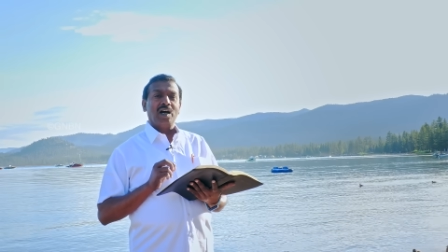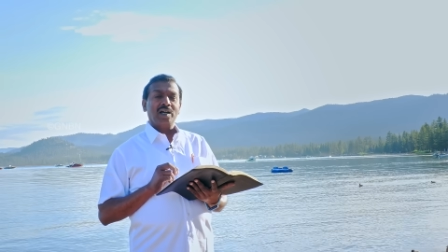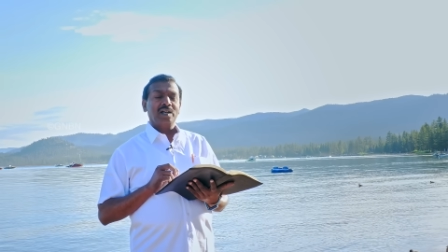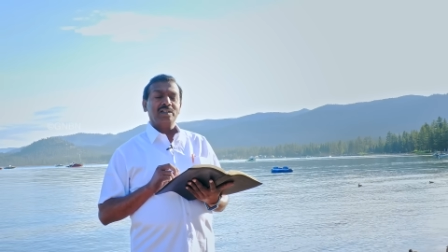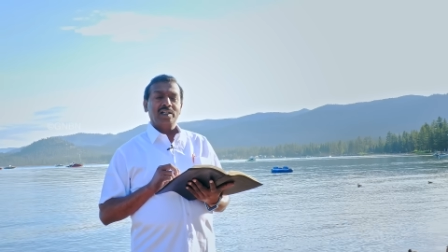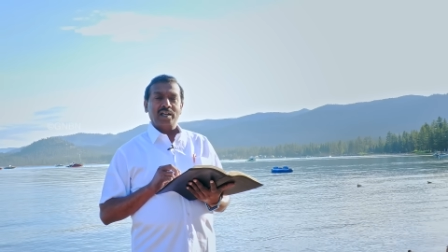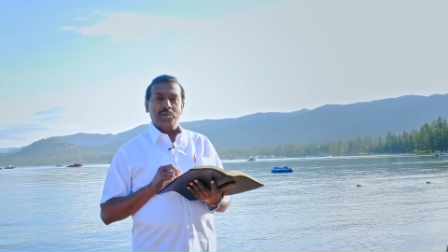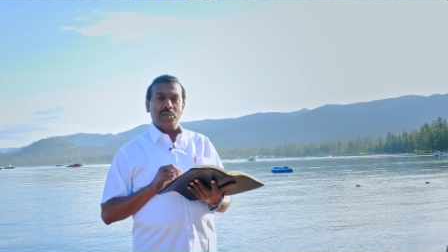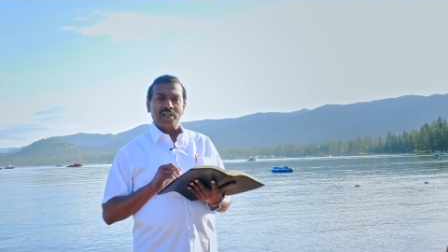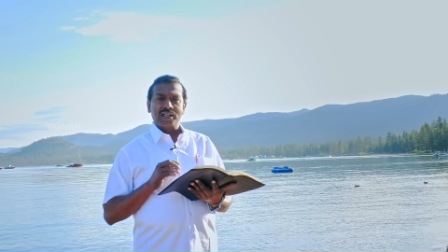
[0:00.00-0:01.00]

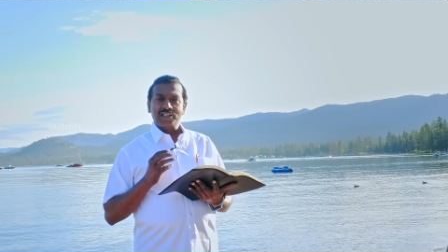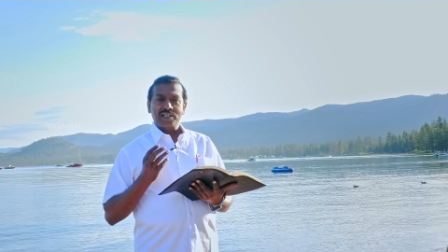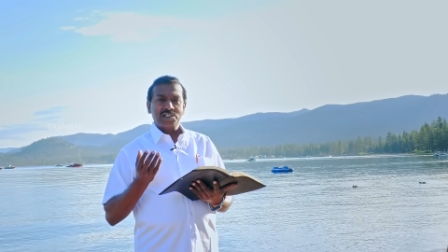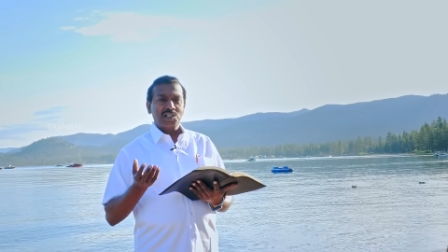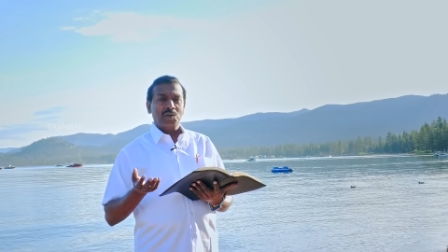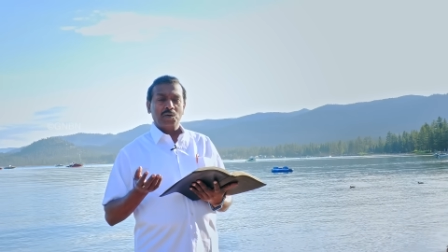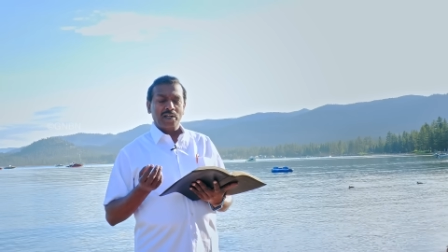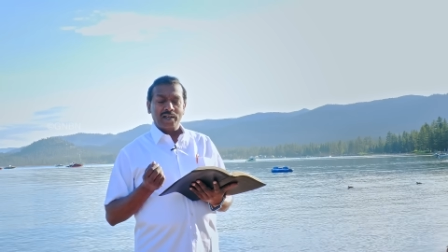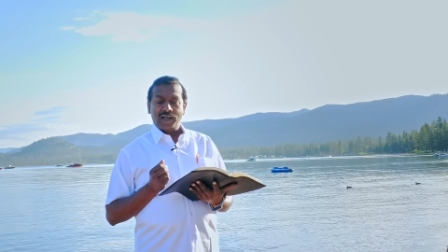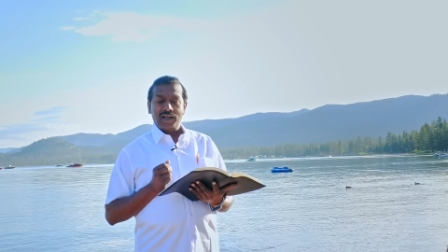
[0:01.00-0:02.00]
ஆராதனையும் இல்லை சர்ச்சுக்கு
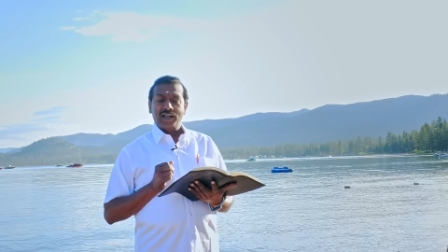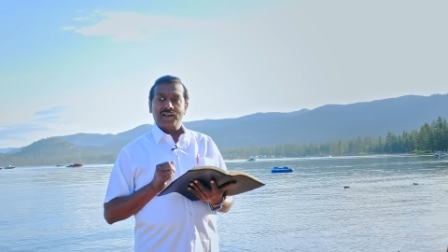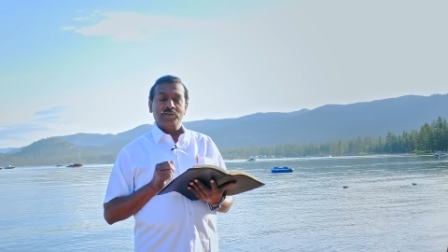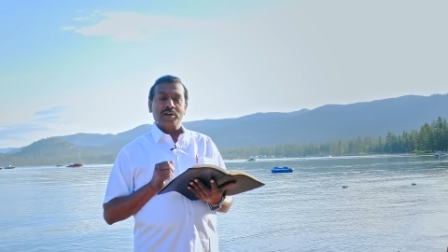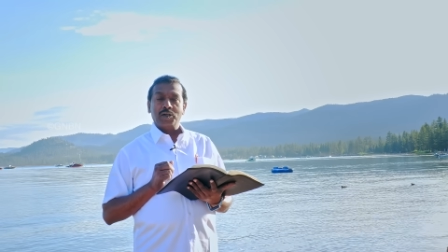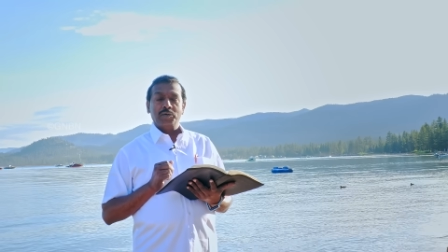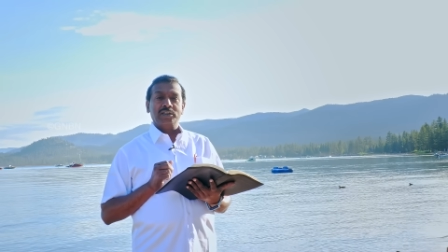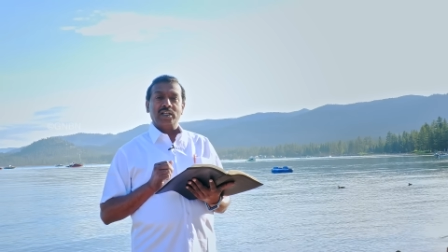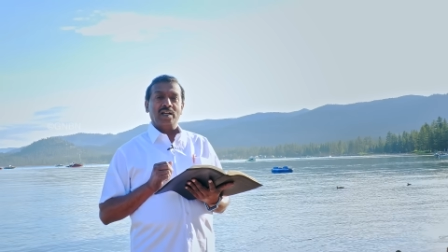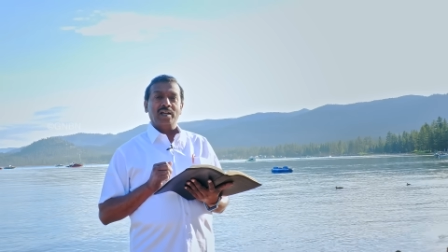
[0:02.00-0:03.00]
ஒழுங்கா எல்லாரும்
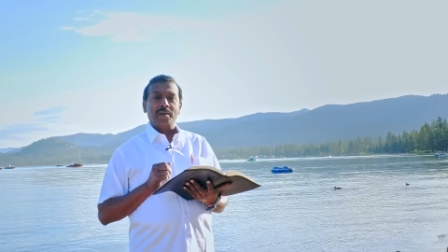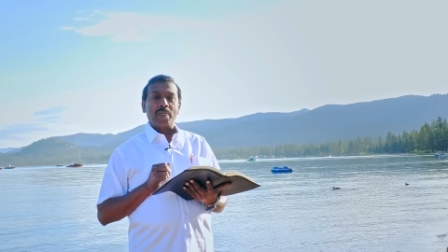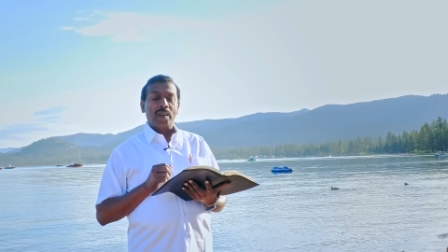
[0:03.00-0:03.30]
வருவதில்லை